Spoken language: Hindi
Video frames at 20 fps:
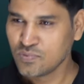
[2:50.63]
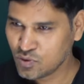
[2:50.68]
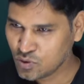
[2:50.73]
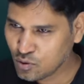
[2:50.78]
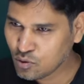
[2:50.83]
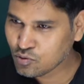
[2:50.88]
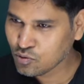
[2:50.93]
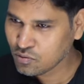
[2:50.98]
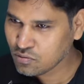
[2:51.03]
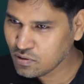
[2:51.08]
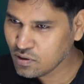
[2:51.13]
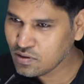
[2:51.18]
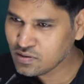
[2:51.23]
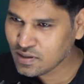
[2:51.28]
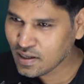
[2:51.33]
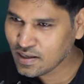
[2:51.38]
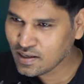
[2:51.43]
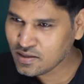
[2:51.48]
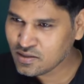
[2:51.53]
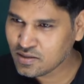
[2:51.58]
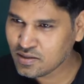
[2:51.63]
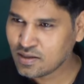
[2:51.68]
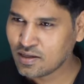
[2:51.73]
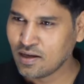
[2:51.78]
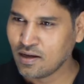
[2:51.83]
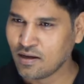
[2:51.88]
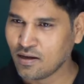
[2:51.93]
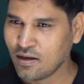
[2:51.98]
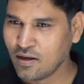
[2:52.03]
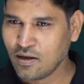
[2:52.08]
230 आने चाहिए ना
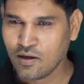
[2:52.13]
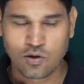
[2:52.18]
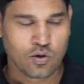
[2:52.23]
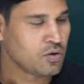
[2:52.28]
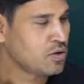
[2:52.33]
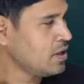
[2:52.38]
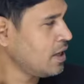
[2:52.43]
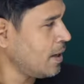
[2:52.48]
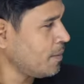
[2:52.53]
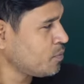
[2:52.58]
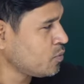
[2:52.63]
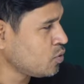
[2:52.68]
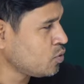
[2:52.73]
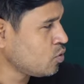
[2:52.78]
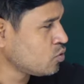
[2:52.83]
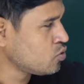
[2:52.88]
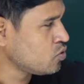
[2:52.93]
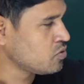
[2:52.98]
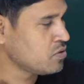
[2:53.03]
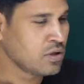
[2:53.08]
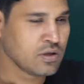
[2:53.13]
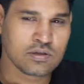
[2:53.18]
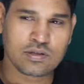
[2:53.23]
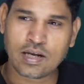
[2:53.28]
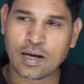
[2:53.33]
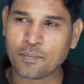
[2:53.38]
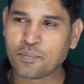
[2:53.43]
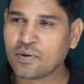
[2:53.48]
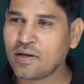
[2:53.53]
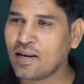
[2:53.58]
क्योंकि आप तो 230
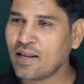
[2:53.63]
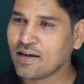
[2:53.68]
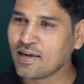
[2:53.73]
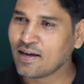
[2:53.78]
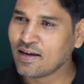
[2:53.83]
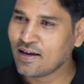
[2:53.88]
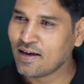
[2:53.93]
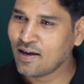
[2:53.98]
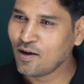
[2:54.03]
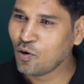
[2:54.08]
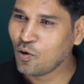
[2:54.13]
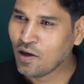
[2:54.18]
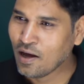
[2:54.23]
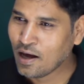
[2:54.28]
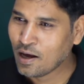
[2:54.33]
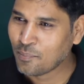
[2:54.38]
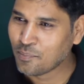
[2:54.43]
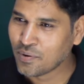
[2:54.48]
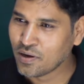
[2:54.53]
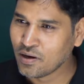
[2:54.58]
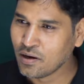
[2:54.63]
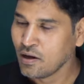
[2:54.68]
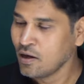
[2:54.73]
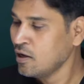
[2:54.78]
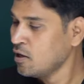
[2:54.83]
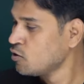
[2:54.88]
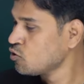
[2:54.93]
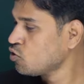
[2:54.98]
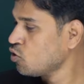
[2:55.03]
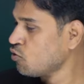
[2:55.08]
नाप के लेके गए हो यहाँ पर
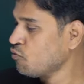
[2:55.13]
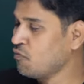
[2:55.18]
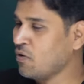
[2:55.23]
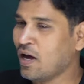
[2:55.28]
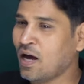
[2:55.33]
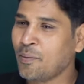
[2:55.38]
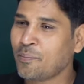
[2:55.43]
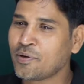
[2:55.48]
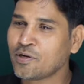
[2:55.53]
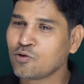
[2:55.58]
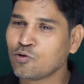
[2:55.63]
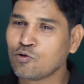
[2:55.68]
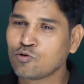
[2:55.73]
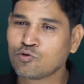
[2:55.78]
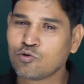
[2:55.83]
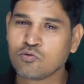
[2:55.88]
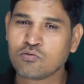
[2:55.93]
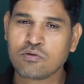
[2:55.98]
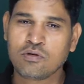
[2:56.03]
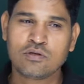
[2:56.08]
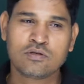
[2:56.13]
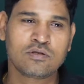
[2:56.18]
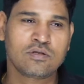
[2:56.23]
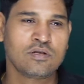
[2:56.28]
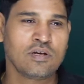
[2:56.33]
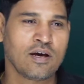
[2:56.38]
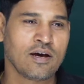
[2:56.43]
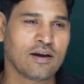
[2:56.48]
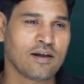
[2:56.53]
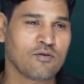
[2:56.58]
और वहां पर 230 नहीं
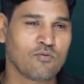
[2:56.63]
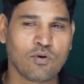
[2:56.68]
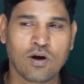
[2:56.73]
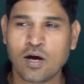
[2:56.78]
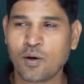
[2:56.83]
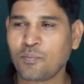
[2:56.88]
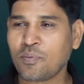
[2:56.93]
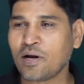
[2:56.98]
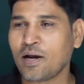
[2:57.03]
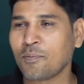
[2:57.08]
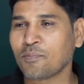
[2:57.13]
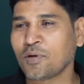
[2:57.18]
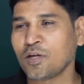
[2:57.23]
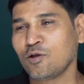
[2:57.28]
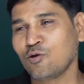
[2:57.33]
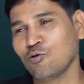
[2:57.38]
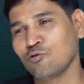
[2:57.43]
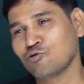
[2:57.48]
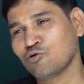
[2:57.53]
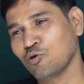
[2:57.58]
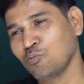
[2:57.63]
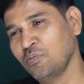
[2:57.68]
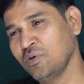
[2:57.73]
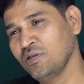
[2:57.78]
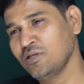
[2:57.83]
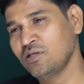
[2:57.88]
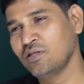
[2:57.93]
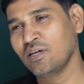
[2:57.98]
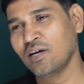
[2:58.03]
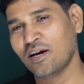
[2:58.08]
आ रहे वहां पर आपके 220
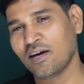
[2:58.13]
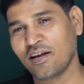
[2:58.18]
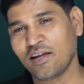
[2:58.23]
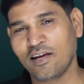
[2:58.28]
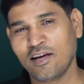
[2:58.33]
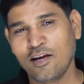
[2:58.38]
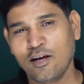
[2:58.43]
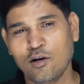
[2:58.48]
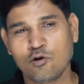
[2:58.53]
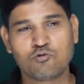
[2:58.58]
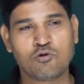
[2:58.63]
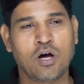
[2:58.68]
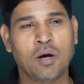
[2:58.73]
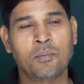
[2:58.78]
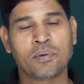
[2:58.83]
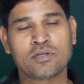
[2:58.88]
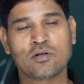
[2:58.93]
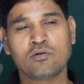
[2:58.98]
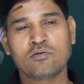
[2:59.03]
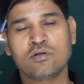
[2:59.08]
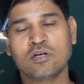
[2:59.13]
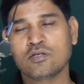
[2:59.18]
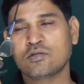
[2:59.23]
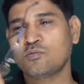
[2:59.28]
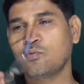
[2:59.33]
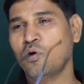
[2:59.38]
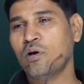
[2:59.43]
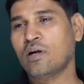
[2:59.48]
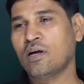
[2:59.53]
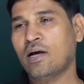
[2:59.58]
ही आ रहे हैं तो आप बताओ 10
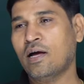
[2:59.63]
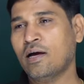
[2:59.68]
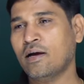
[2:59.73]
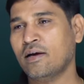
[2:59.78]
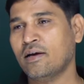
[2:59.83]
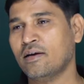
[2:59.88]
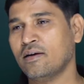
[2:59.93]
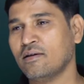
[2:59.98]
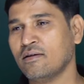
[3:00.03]
वोल्ट कहाँ गए